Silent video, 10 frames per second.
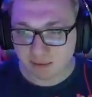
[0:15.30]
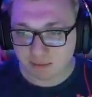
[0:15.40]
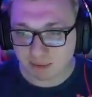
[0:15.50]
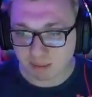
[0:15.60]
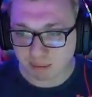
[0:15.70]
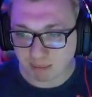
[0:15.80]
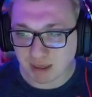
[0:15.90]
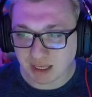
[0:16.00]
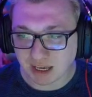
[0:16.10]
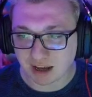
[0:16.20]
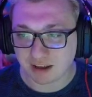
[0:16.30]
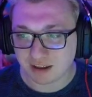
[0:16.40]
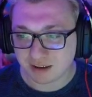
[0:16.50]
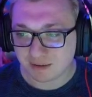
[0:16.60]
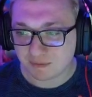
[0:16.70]
Mamma mia.
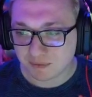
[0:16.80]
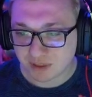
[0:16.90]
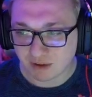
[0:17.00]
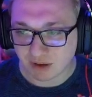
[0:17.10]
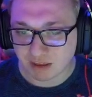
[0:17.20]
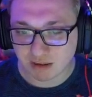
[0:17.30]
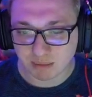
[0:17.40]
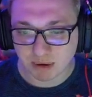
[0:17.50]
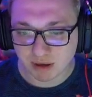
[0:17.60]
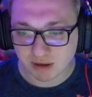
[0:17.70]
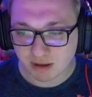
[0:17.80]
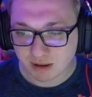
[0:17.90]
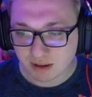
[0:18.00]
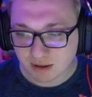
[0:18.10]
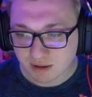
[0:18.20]
Dawaj, syp.
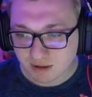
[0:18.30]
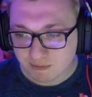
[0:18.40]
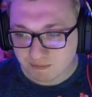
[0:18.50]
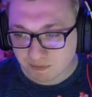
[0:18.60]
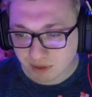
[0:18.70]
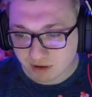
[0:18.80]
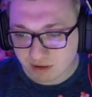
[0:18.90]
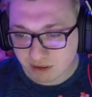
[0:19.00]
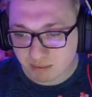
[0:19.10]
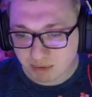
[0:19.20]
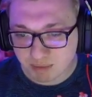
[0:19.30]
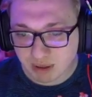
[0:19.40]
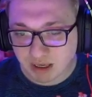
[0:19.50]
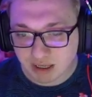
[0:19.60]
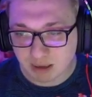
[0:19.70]
Syp
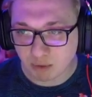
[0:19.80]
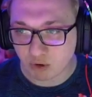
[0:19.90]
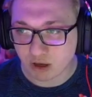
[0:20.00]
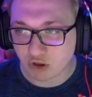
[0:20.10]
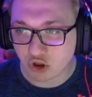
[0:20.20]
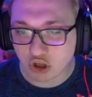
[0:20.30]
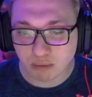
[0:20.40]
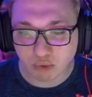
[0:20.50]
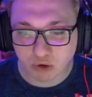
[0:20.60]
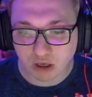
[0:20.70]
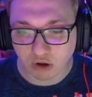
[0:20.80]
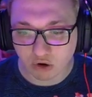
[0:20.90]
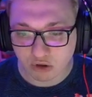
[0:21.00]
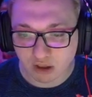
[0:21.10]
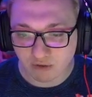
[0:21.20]
pięknie mąkę, 3,5 kilo.
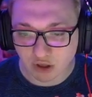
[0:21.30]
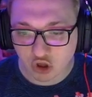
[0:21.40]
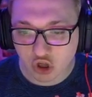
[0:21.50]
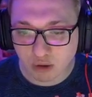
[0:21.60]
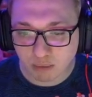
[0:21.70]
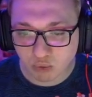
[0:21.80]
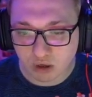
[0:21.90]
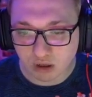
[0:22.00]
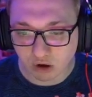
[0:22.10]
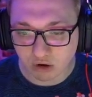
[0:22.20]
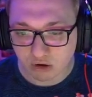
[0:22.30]
Dawaj, 3,5 kilo.